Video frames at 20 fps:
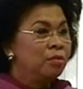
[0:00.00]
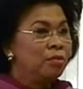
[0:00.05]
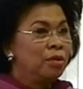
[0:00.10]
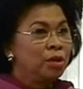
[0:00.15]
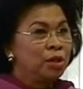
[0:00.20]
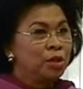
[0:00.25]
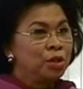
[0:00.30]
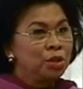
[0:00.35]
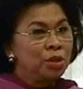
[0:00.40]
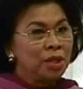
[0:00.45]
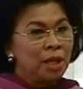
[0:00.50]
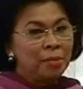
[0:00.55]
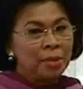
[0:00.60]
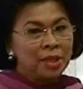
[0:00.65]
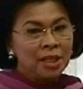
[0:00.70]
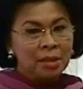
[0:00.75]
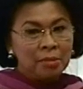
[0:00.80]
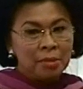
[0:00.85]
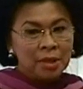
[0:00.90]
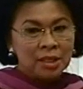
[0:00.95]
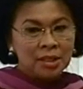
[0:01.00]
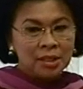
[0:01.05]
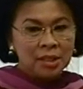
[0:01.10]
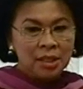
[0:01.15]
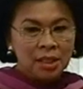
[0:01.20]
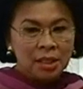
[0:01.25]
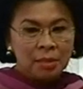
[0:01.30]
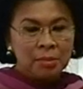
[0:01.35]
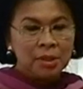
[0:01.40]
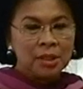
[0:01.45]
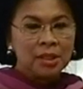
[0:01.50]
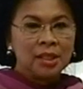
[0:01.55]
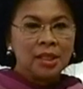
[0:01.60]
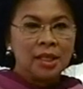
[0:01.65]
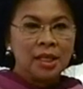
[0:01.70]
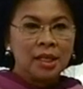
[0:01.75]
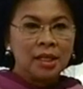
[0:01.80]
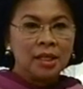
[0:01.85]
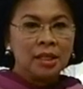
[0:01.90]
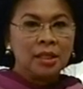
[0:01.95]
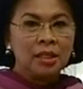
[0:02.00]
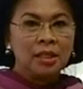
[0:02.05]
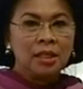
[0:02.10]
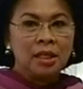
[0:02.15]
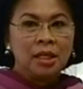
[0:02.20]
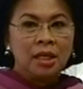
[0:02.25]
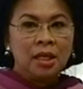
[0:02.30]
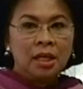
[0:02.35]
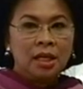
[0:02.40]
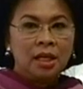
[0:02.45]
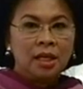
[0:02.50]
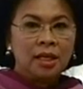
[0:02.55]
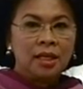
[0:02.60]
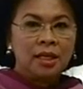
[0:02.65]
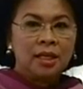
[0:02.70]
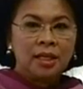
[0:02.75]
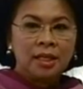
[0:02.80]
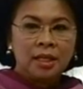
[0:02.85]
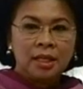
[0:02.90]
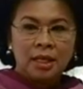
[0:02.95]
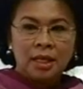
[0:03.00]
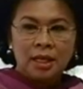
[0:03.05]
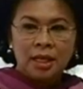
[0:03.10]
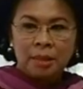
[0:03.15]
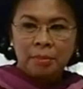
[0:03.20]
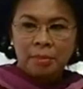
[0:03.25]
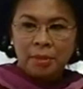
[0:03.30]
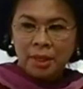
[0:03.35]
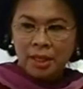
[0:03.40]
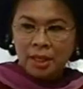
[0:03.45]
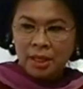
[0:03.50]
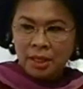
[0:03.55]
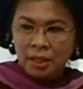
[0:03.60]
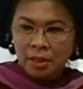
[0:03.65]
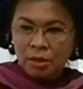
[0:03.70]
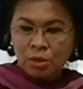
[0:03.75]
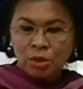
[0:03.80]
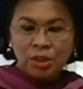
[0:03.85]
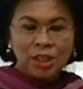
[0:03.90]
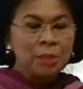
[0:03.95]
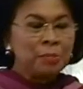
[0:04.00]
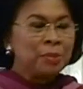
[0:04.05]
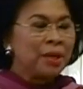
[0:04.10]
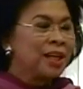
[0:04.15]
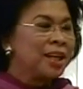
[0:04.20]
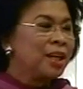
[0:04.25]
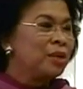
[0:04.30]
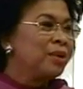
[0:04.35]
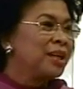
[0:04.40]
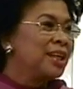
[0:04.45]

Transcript: Waktu itu namanya masih Kementerian uh, apa Urusan Peranan